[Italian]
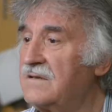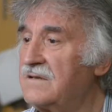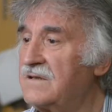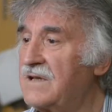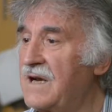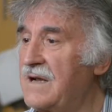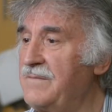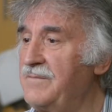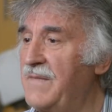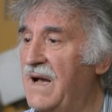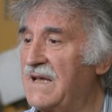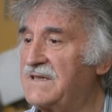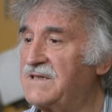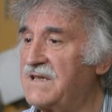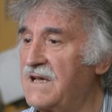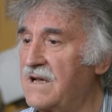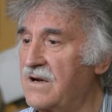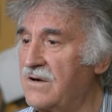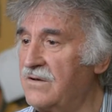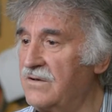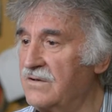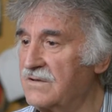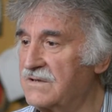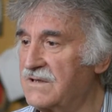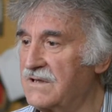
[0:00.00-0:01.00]
tre mazze
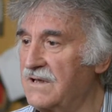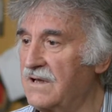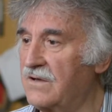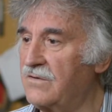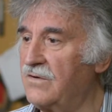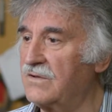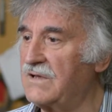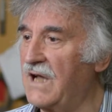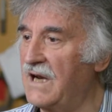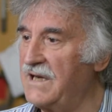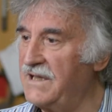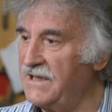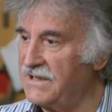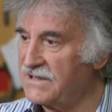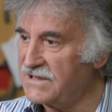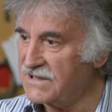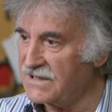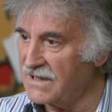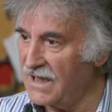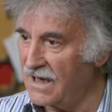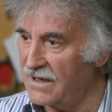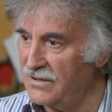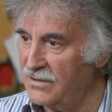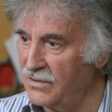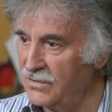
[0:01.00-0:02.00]
rose con a
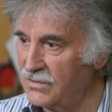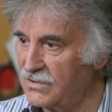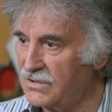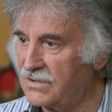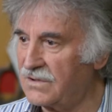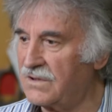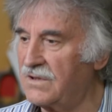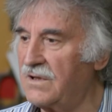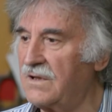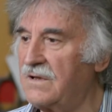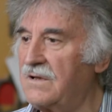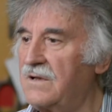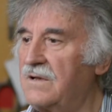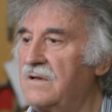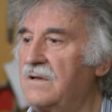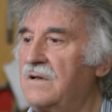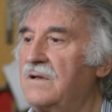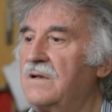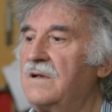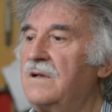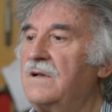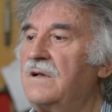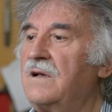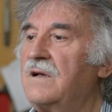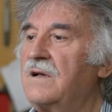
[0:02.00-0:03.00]
lista a lutto,
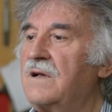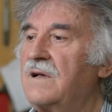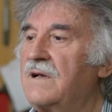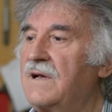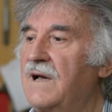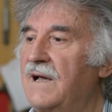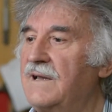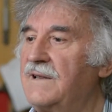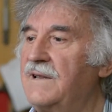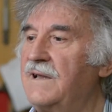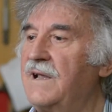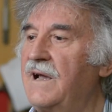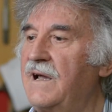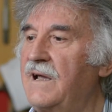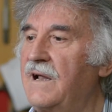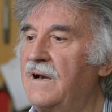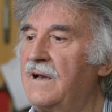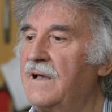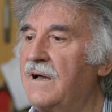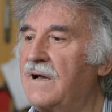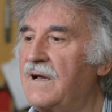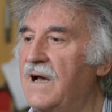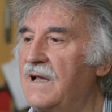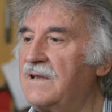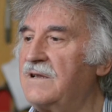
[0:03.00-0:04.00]

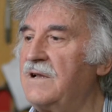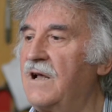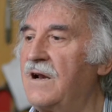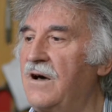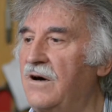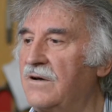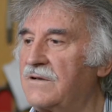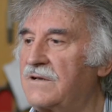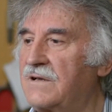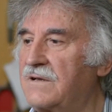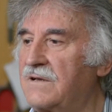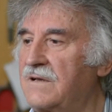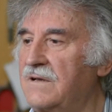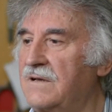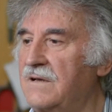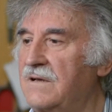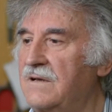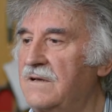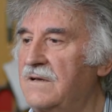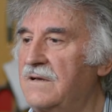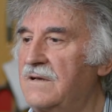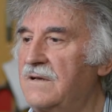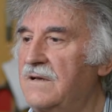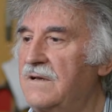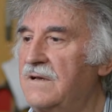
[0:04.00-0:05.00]
cannele,
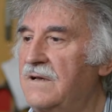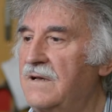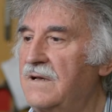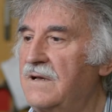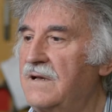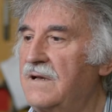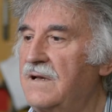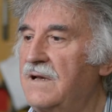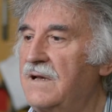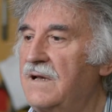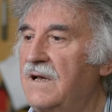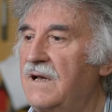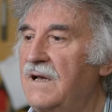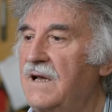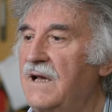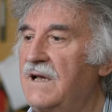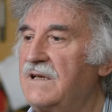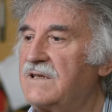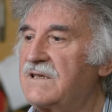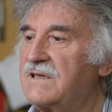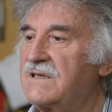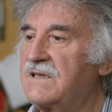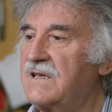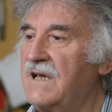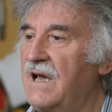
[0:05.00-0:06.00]
cannelotte,
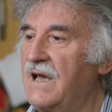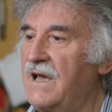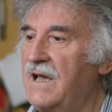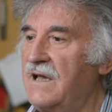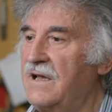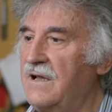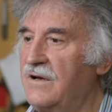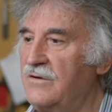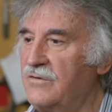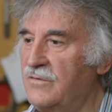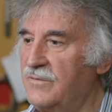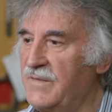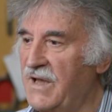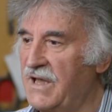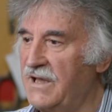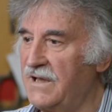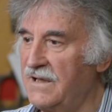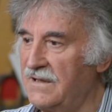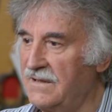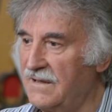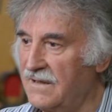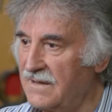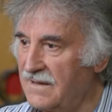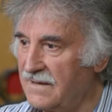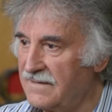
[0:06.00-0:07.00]
e sei
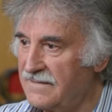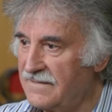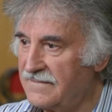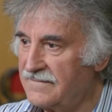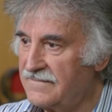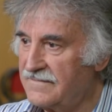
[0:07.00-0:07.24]
lumina.